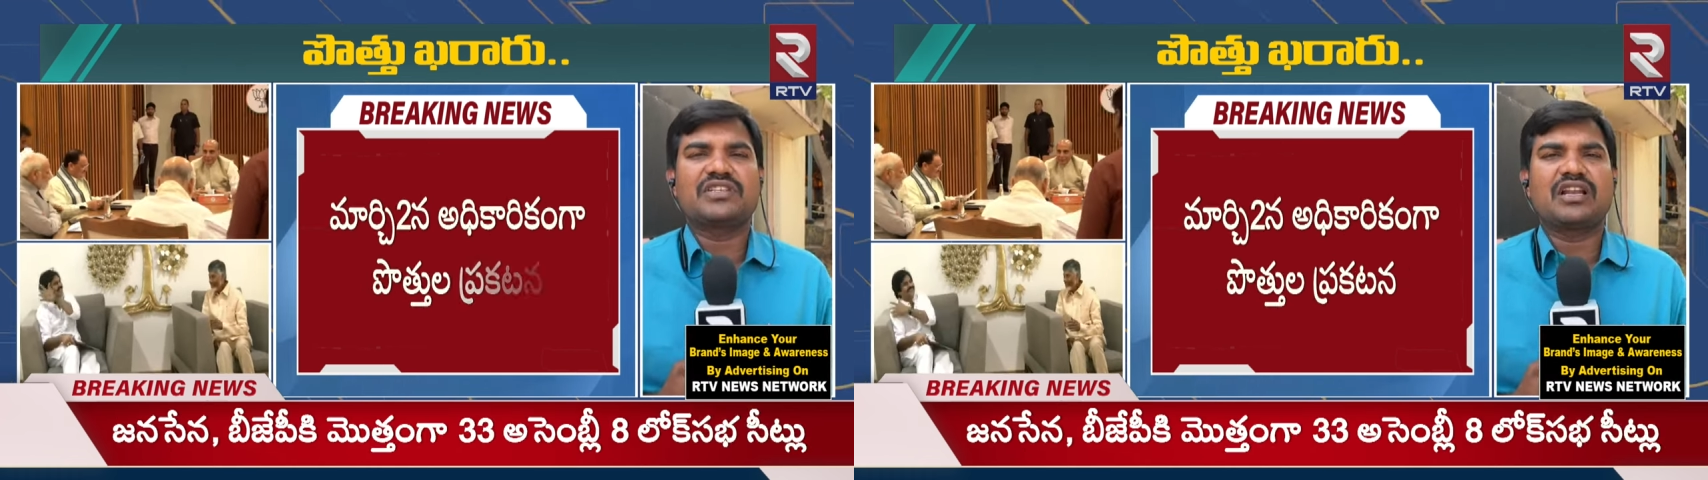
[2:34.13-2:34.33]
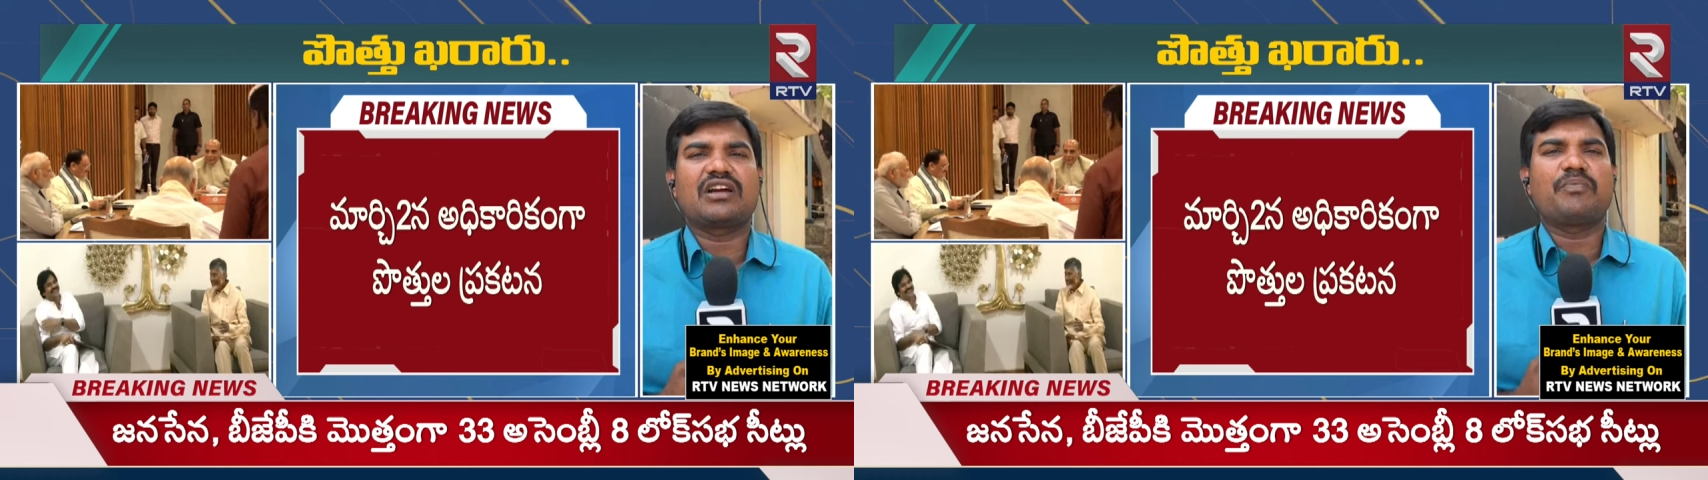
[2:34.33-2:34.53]

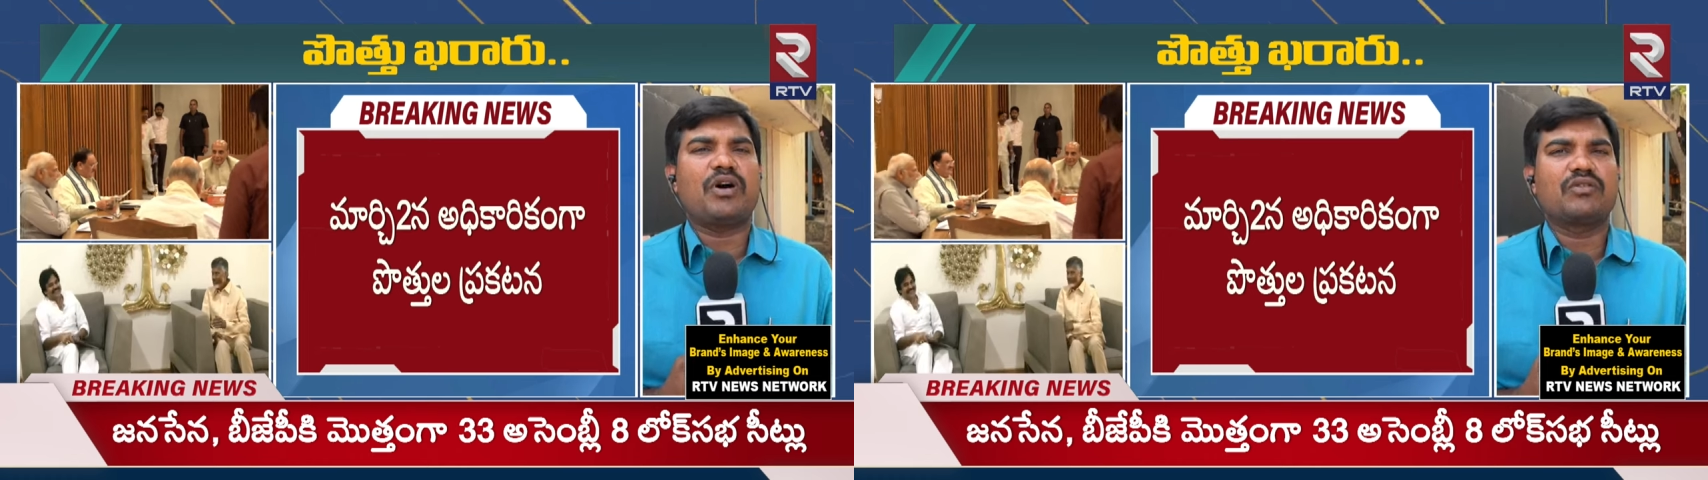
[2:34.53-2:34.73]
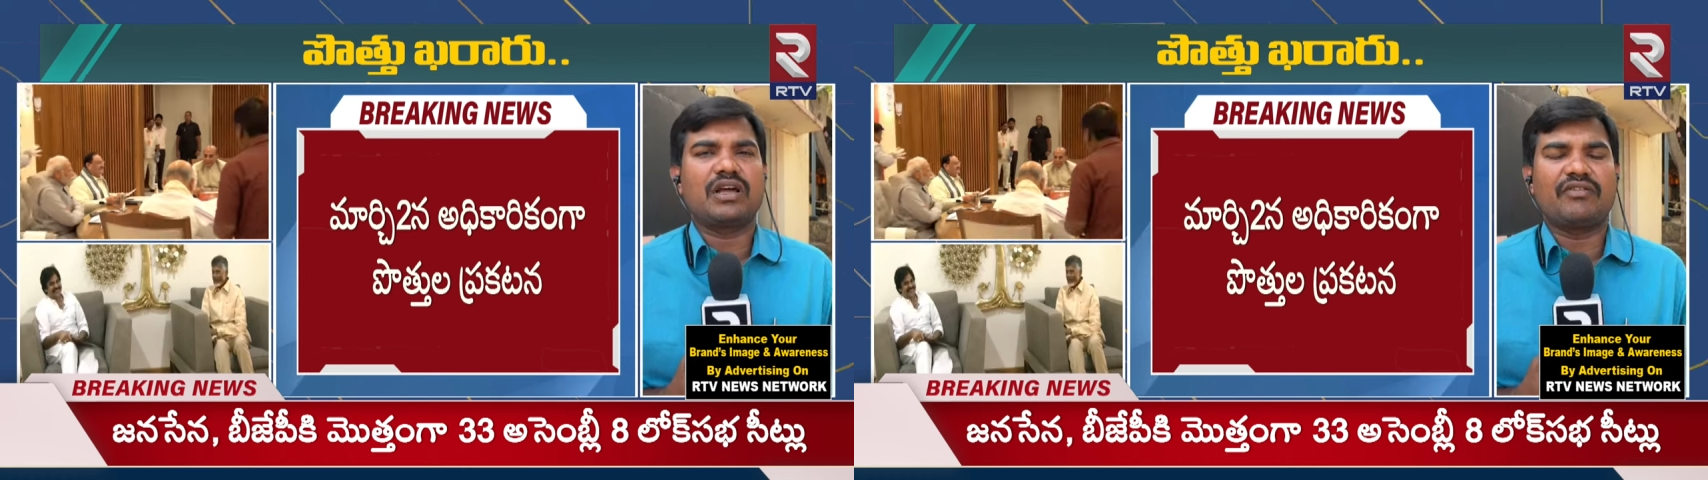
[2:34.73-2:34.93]
అఫీషియల్ గా
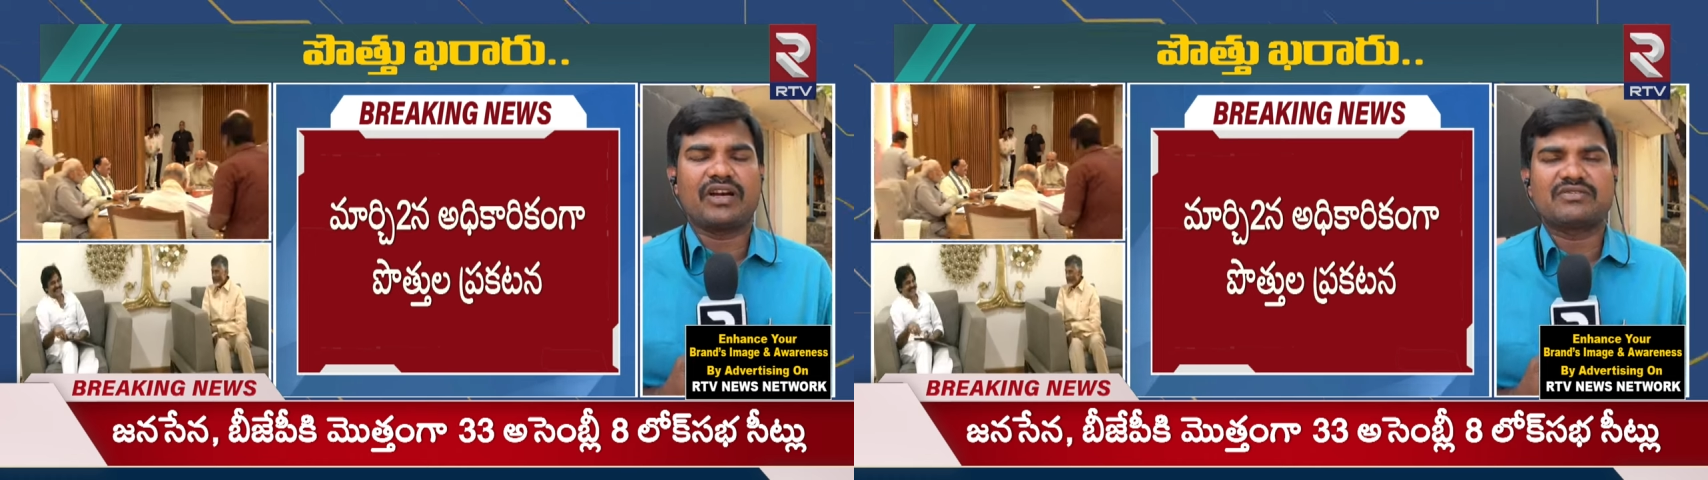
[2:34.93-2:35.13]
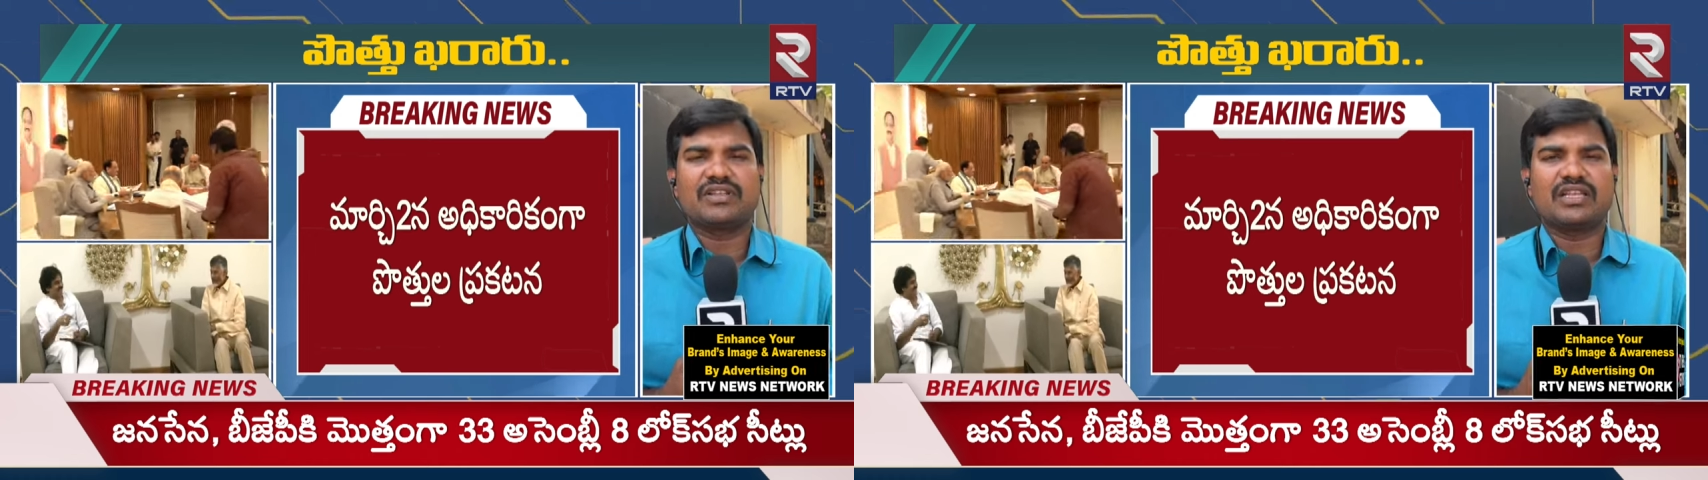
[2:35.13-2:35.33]

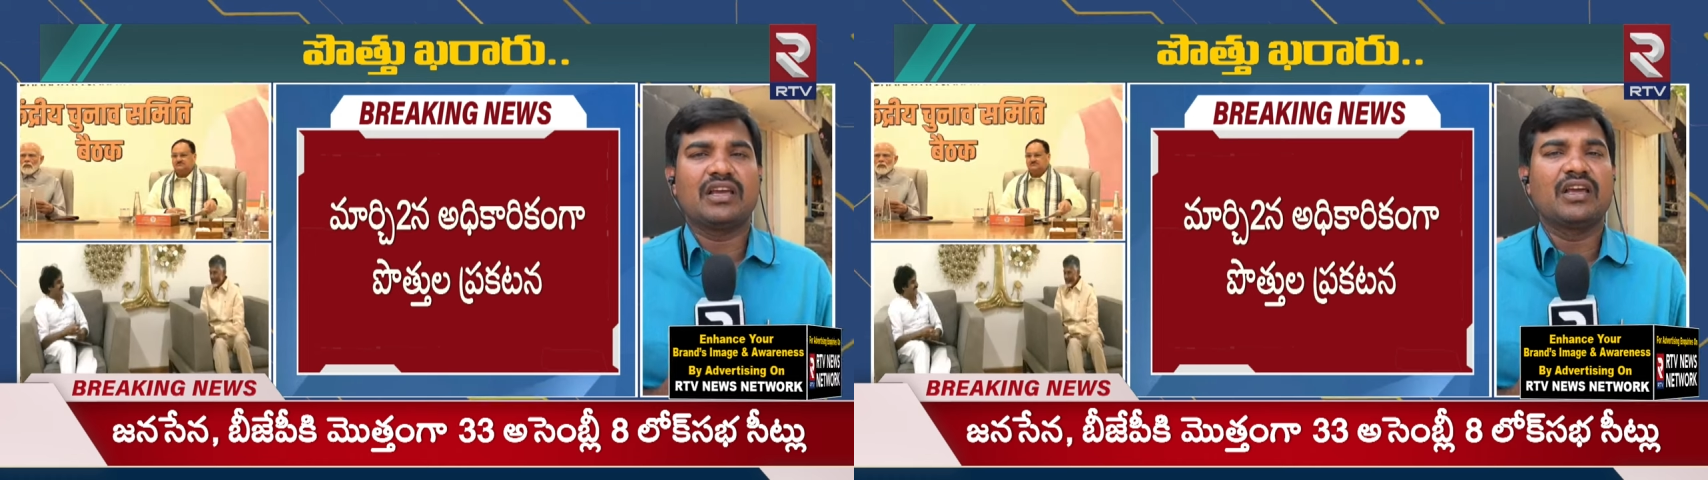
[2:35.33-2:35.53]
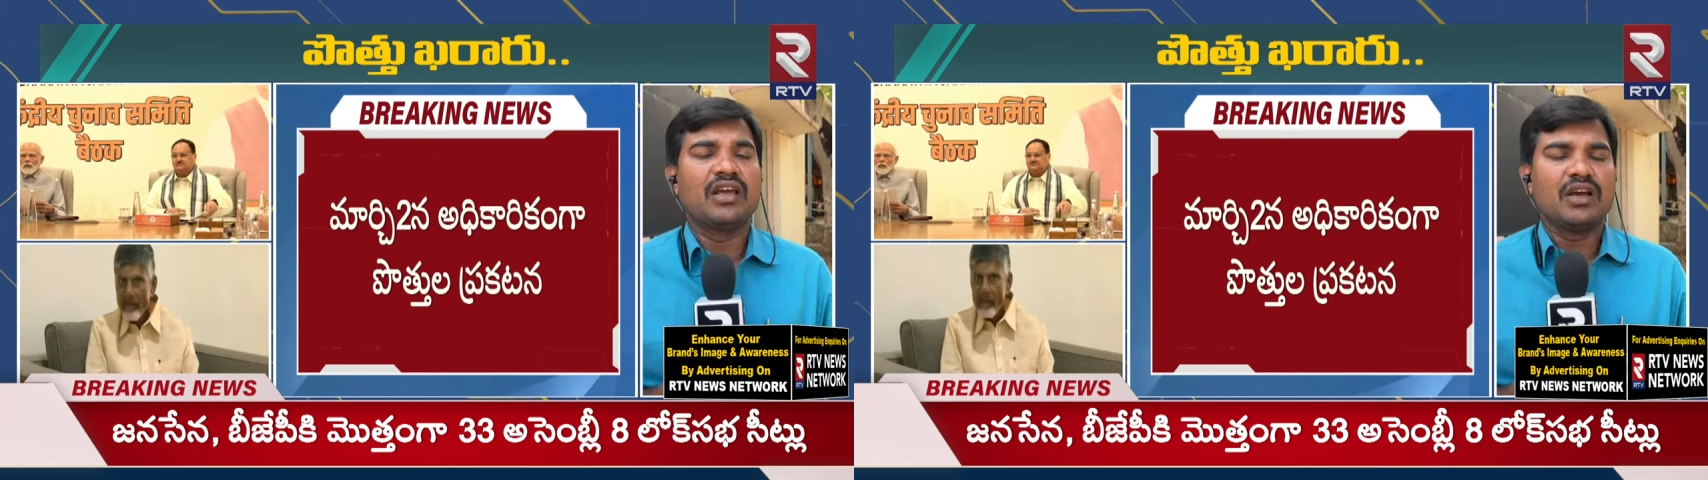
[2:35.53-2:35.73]
పాల్గొనే
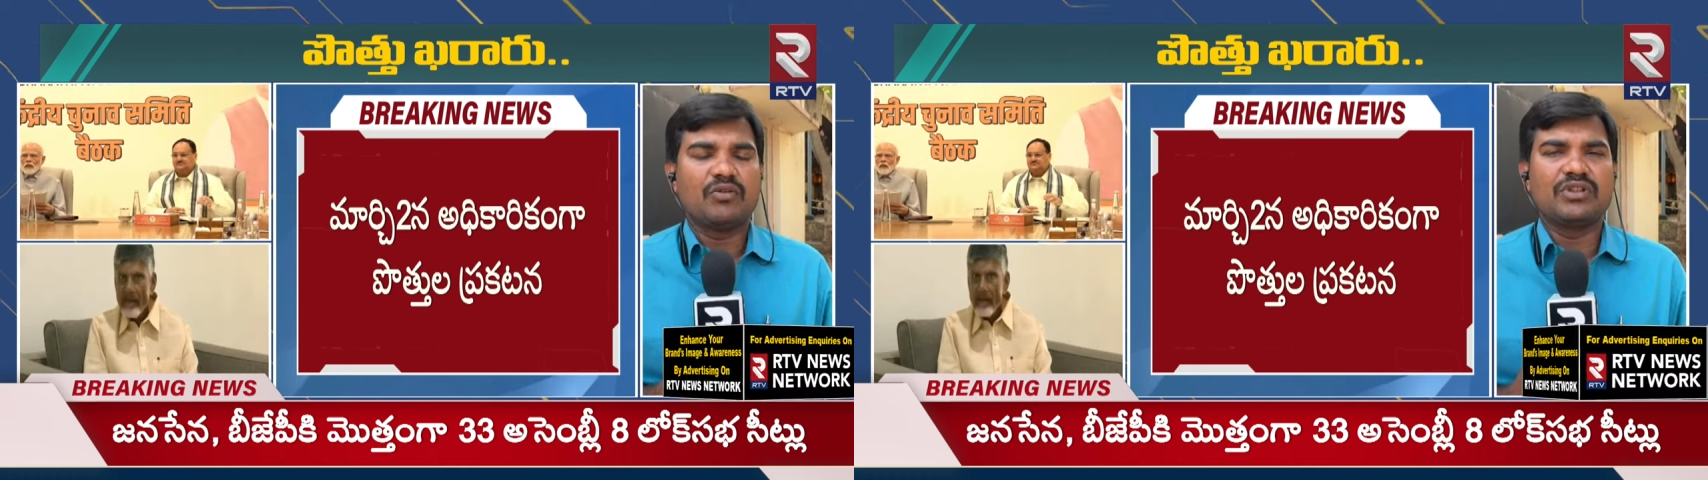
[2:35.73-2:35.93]
అవకాశం అయితే